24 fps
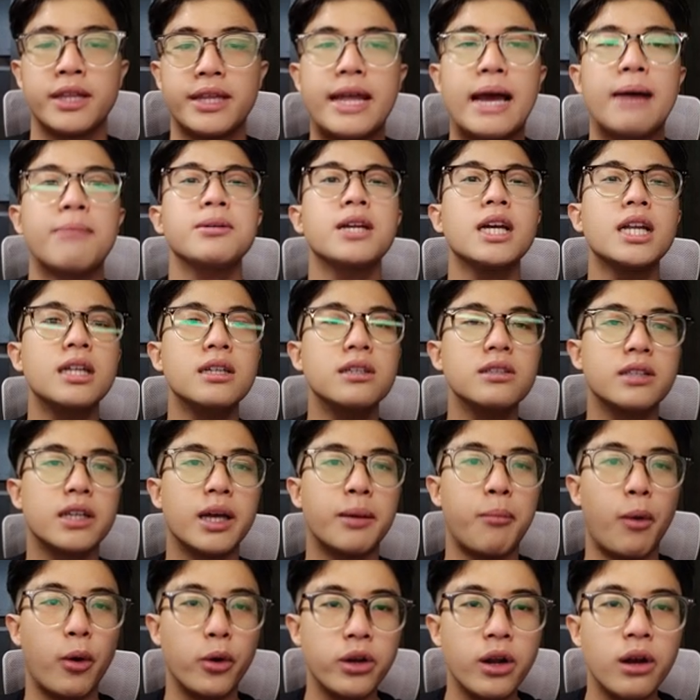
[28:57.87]
giảm kích thước cho
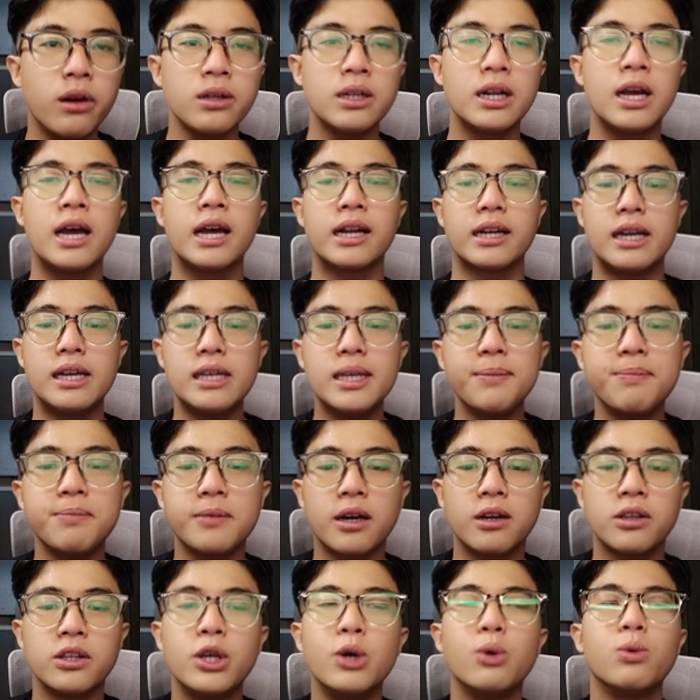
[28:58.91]
mỗi nốt để giúp
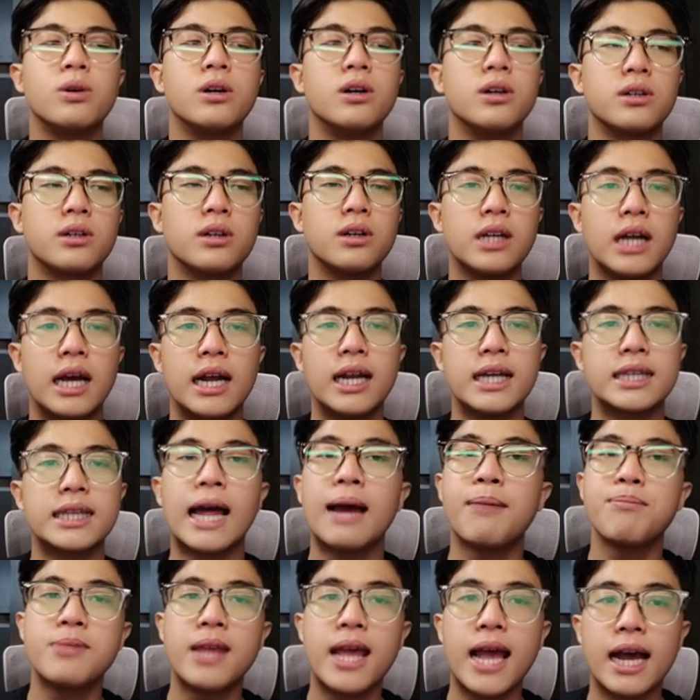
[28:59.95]
cho nhiều người có thể là
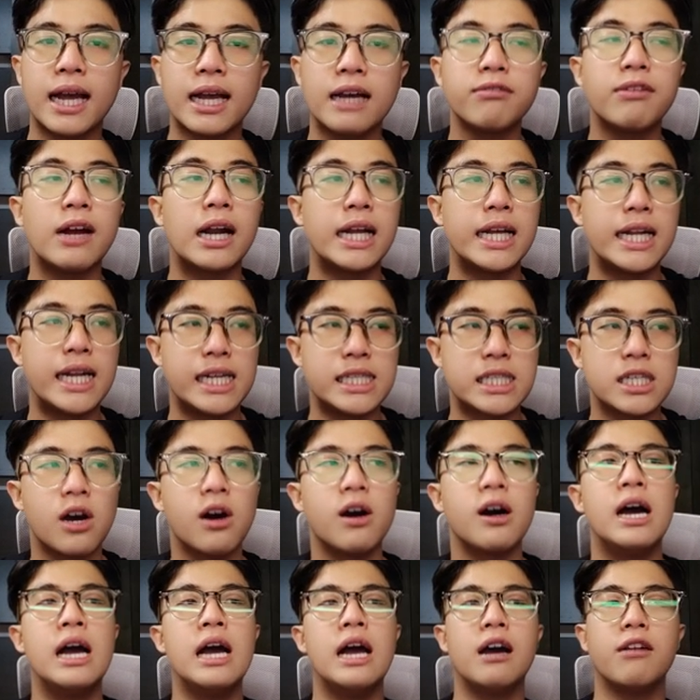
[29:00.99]
tham gia cái
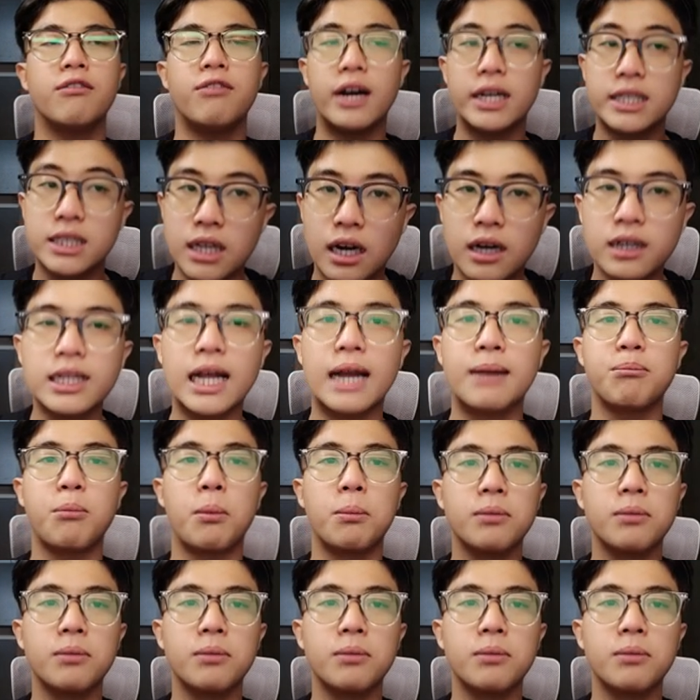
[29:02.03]
validator và trở thành một